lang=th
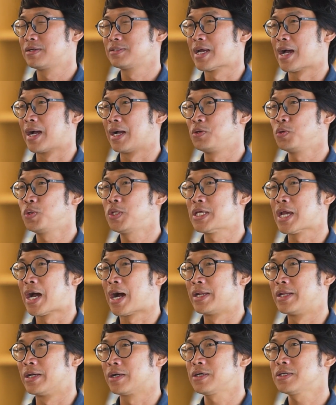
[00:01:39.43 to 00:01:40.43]
จากอยุธยา
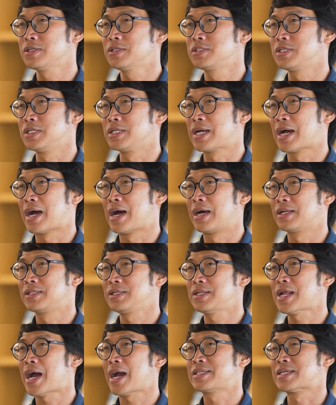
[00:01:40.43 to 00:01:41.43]
เนี่ยก็คือสินค้า
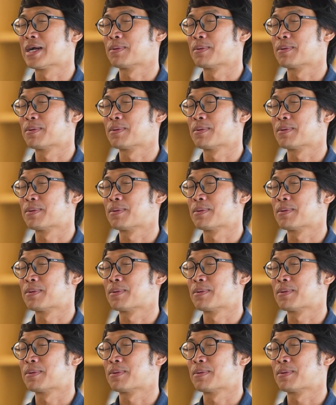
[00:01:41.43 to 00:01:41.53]
ที่ได้